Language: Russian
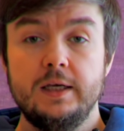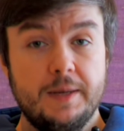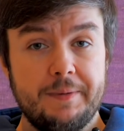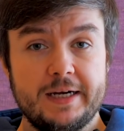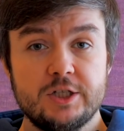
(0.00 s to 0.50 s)

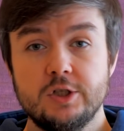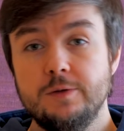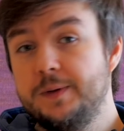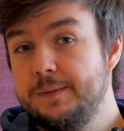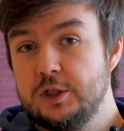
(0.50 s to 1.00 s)
Я пока
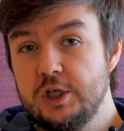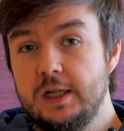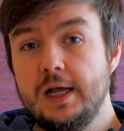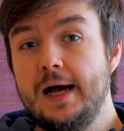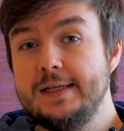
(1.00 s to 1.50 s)
что
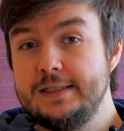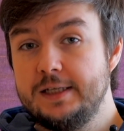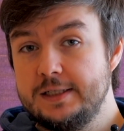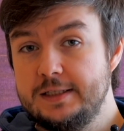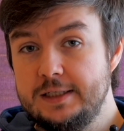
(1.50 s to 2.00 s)
пробежал один
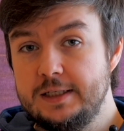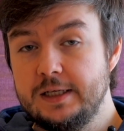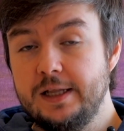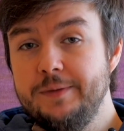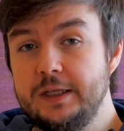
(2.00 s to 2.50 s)
раз 10
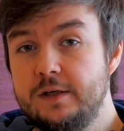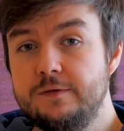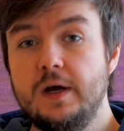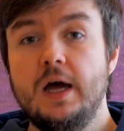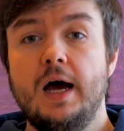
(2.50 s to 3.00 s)
километров,
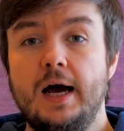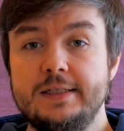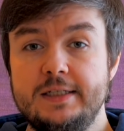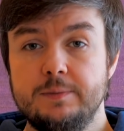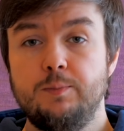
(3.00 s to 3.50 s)

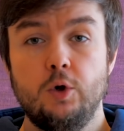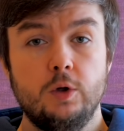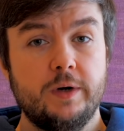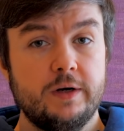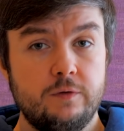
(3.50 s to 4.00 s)
один
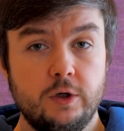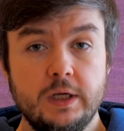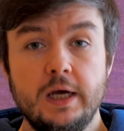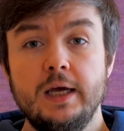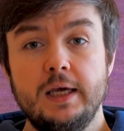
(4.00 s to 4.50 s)
полумарафон
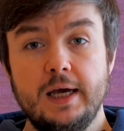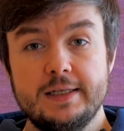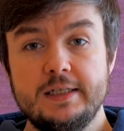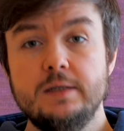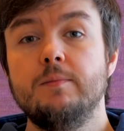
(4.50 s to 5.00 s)
и
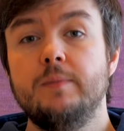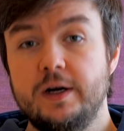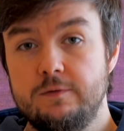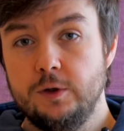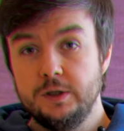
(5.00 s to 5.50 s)
один
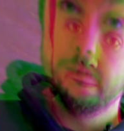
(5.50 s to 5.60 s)
марафон.